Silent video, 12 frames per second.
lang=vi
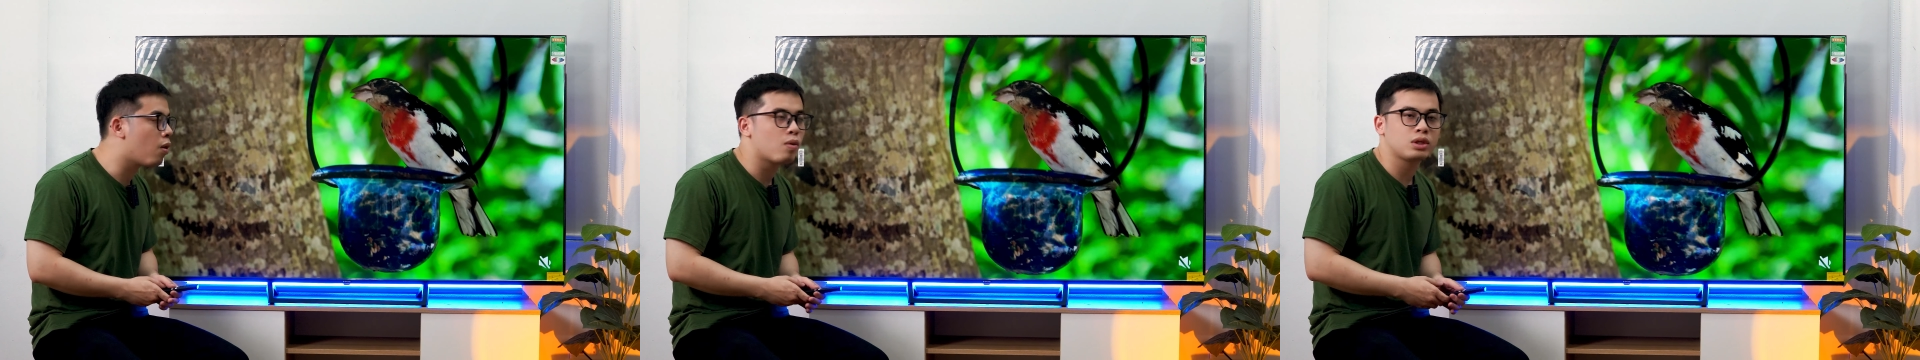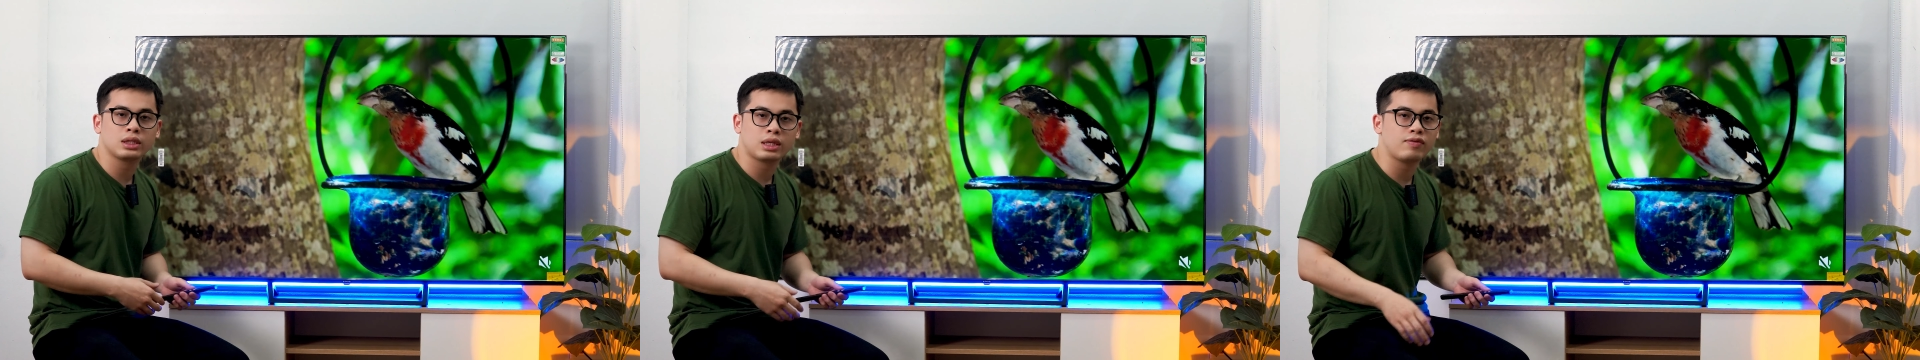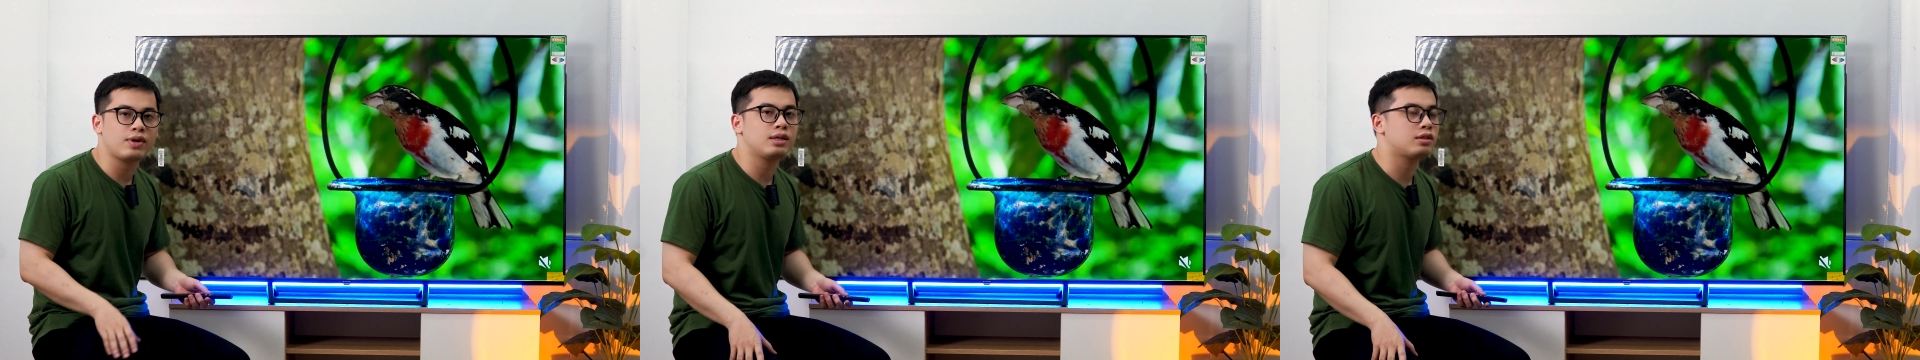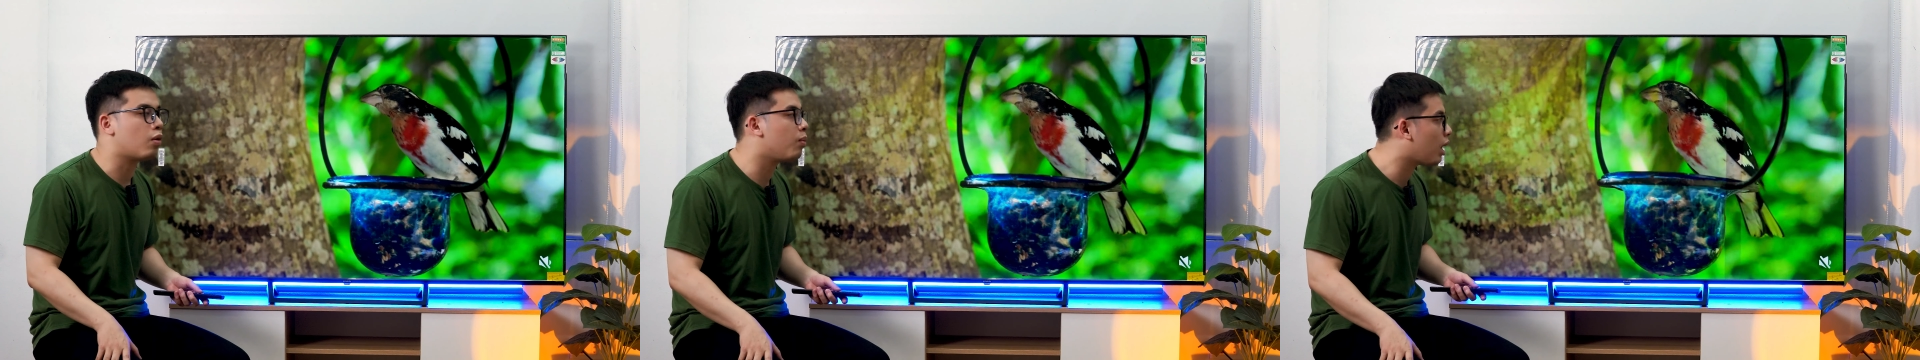mua một chiếc TV
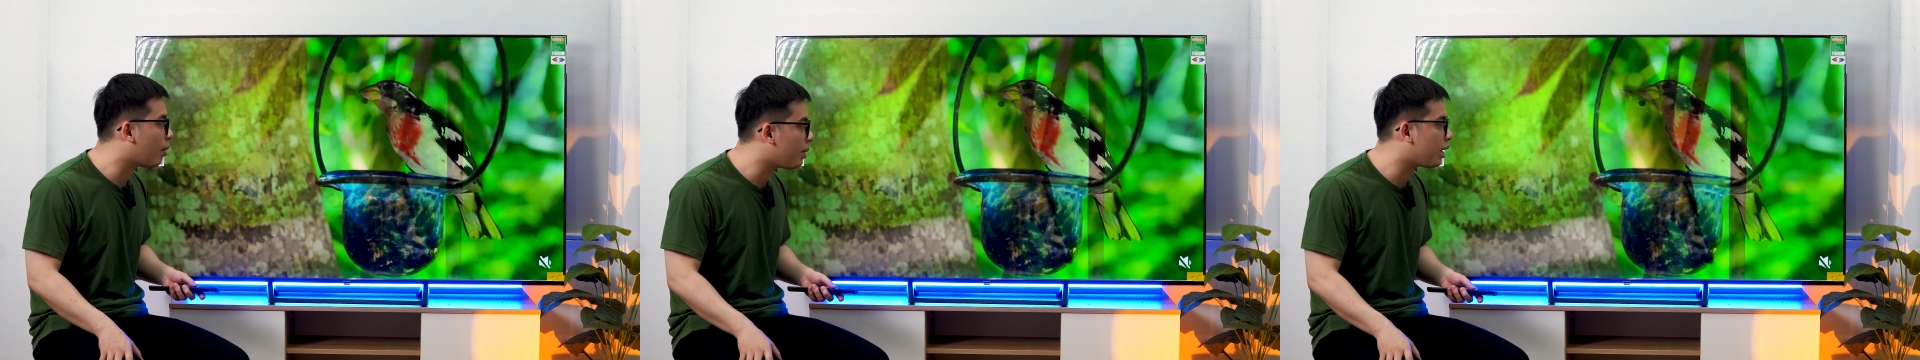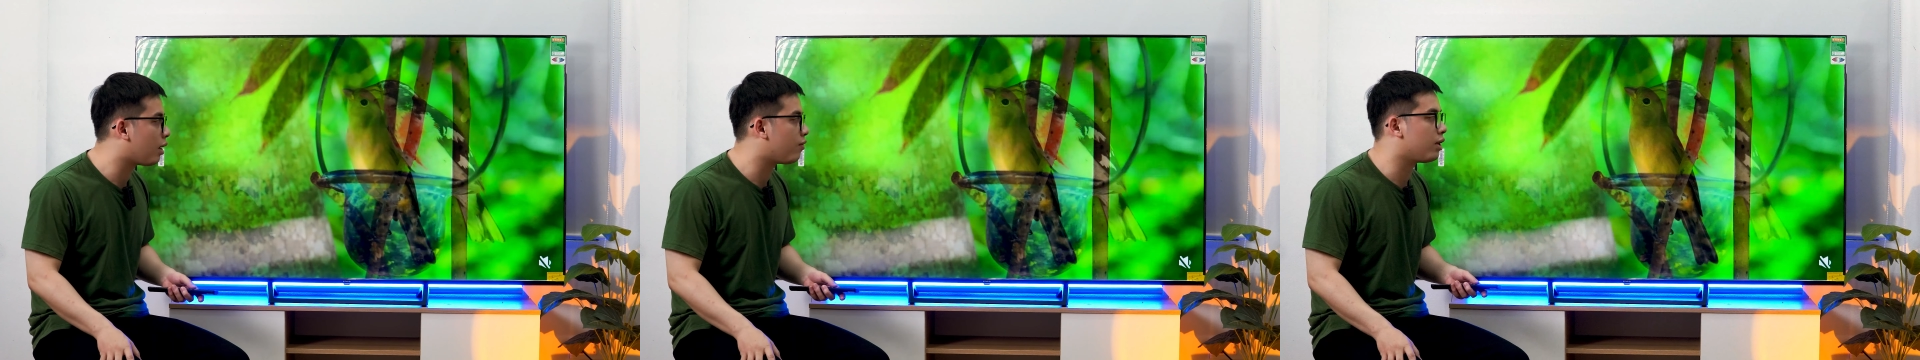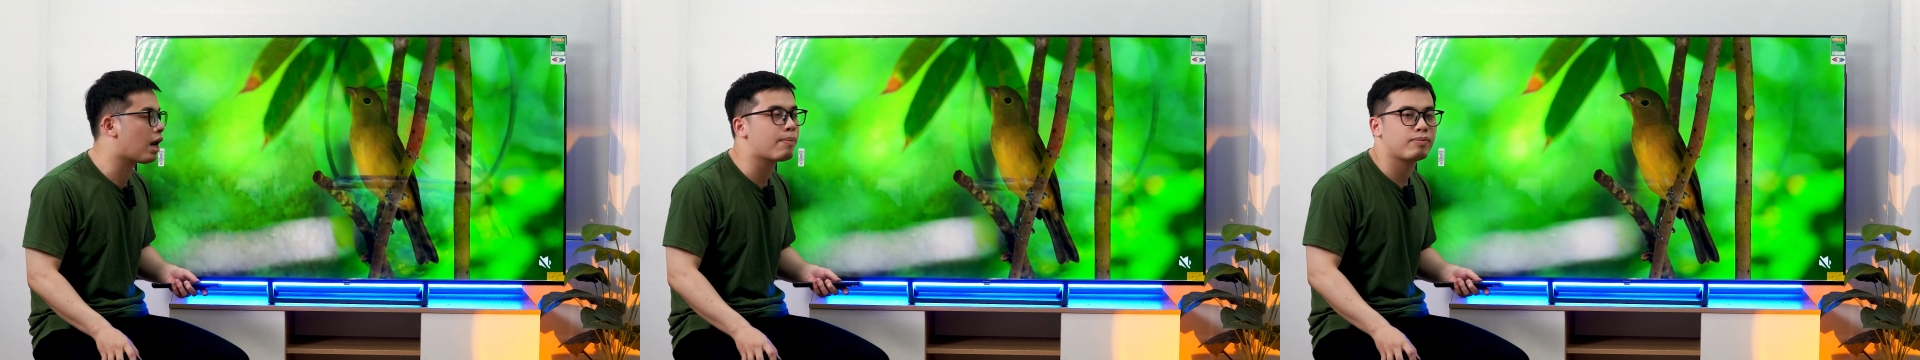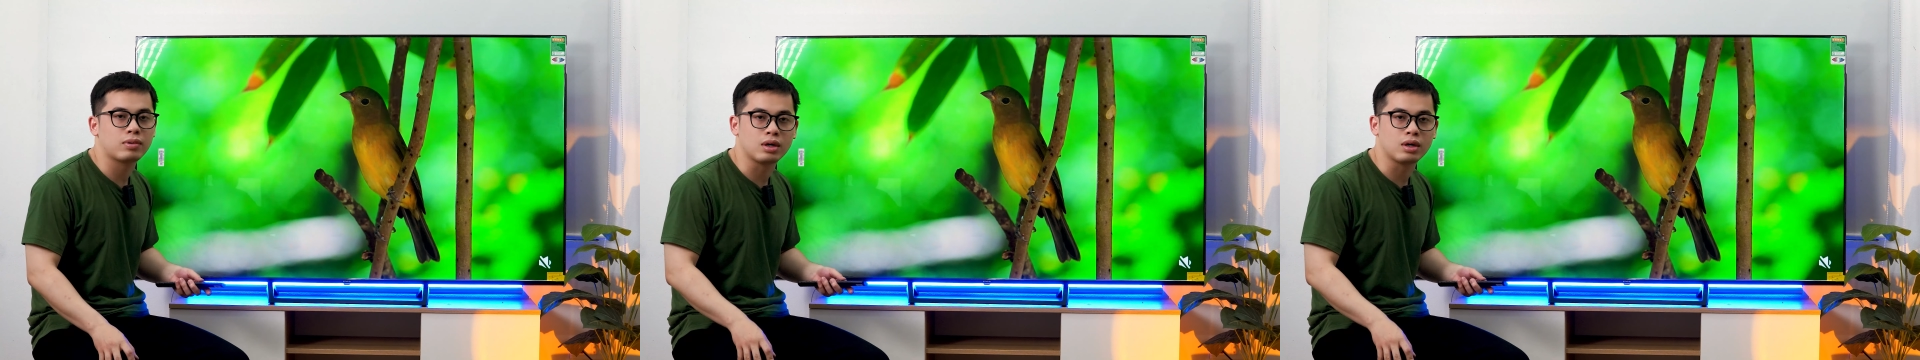65 inch này phải đáp